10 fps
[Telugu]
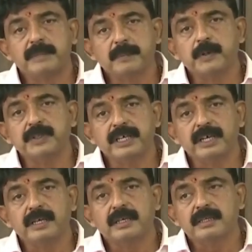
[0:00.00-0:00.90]
లబ్ధి పొంది
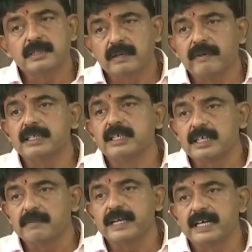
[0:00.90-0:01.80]
తర్వాత
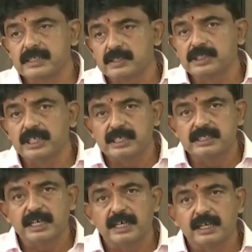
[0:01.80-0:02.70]
ఇన్కమ్ ట్యాక్స్
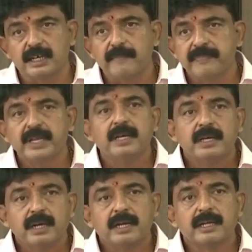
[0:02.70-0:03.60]
చెల్లిస్తే కనుక
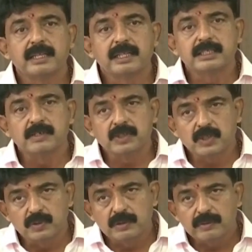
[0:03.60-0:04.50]
అంటే కిందటి
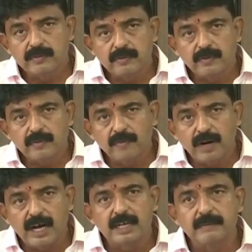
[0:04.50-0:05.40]
సంవత్సరం
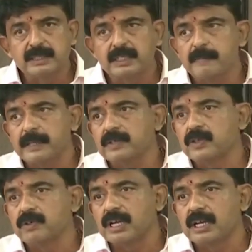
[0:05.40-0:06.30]
వాహనమిత్ర
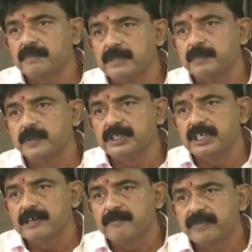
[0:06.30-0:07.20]
పథకం ద్వారా లబ్ధి
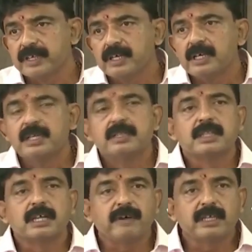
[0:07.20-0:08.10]
పొంది
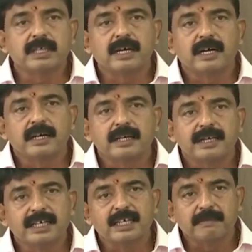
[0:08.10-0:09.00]
తర్వాత
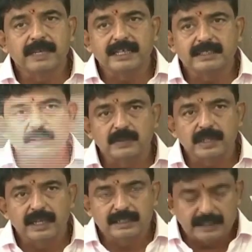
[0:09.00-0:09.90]
ఇన్కమ్ ట్యాక్స్
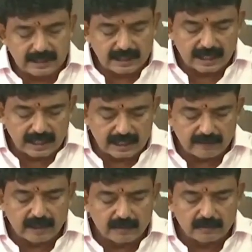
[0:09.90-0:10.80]
ఎస్ఎస్సిగా
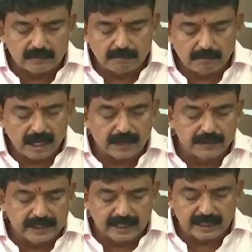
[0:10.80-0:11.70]
కనుక వారు
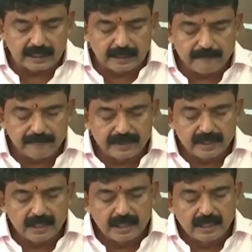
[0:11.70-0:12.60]
మారుంటే కనుక
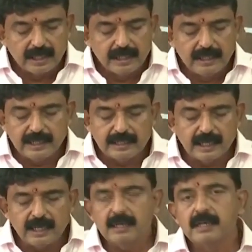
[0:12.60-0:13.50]

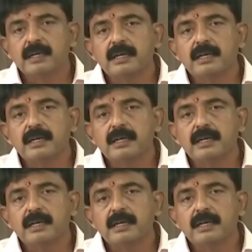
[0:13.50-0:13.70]
లేదా